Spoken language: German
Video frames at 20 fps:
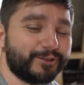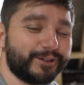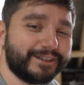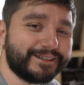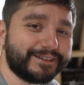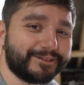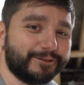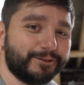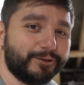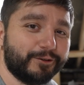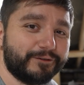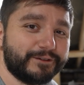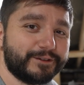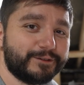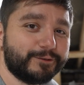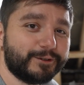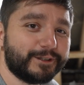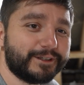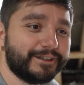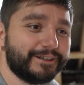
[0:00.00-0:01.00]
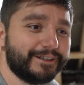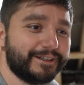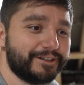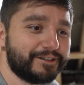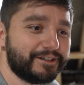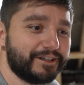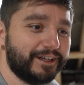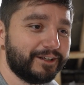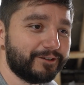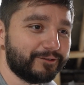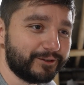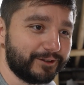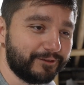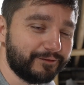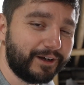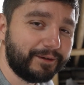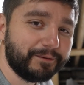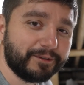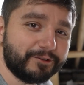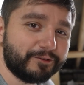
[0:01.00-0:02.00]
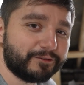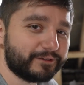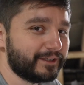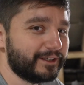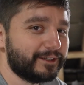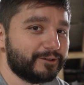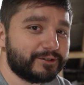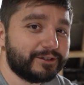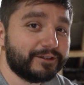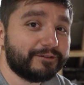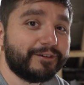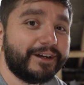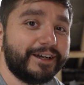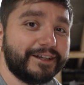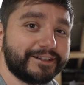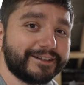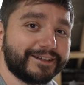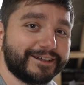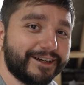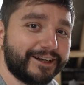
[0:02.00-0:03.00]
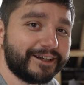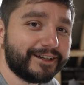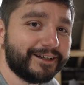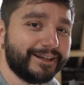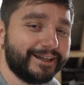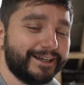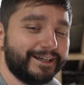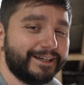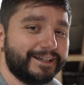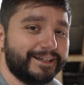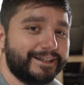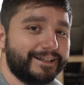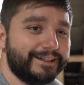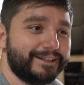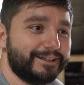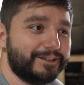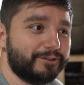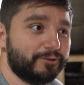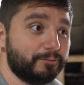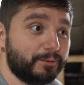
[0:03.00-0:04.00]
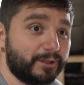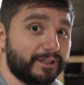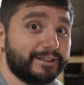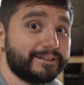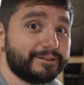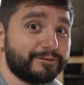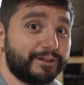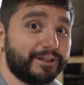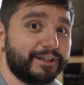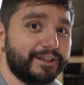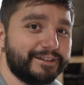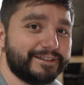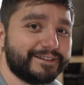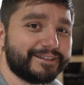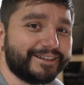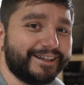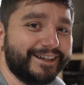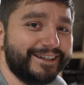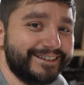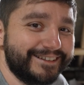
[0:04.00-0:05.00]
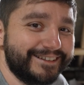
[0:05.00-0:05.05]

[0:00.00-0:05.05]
wo da so ein Luftzug entsteht und die warme Luft dadurch entweichen kann äh, und man das vergisst,